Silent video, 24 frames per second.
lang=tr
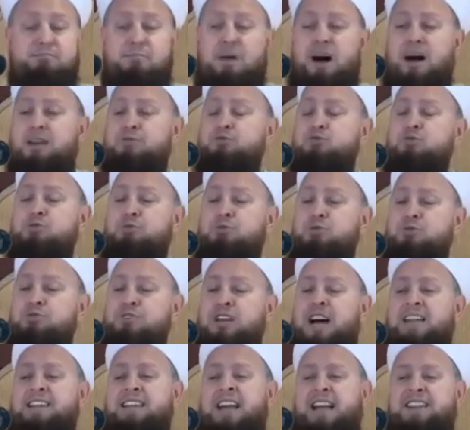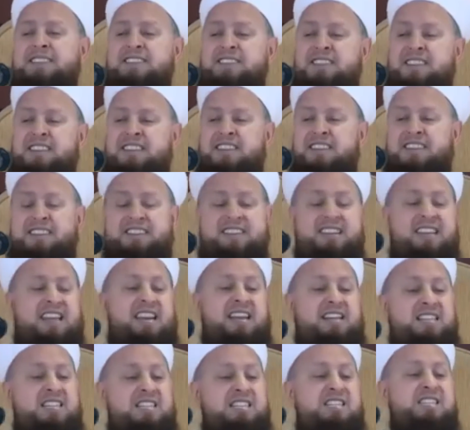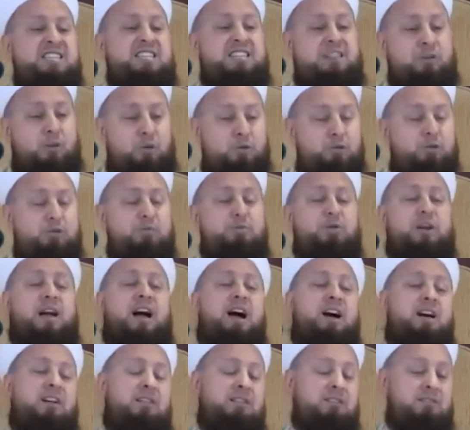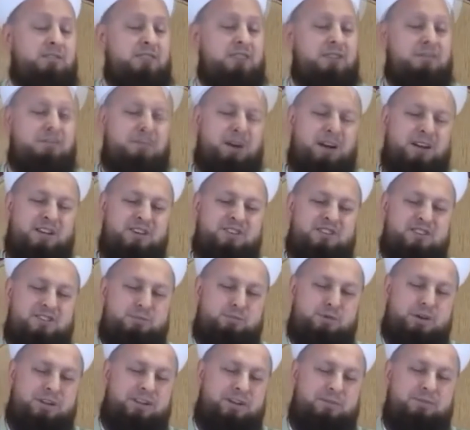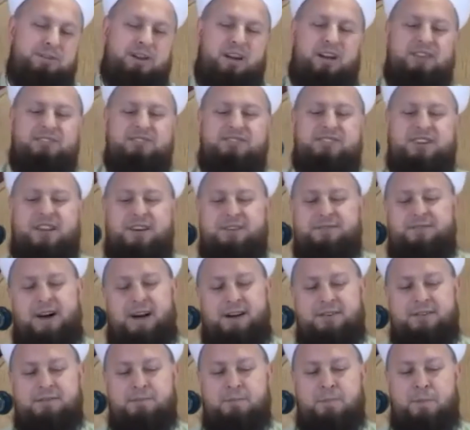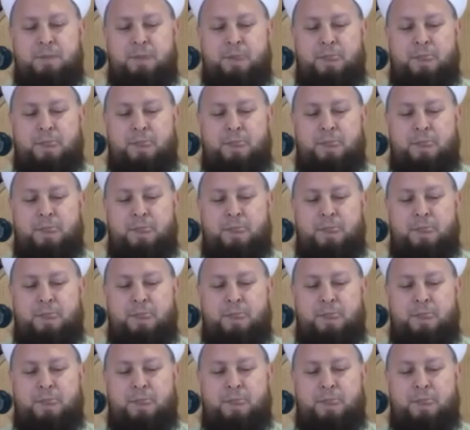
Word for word: Mazlumun zaten dini, dili, ırkı olur mu ya? Bakın şimdi burada bir hadis-i şerif var.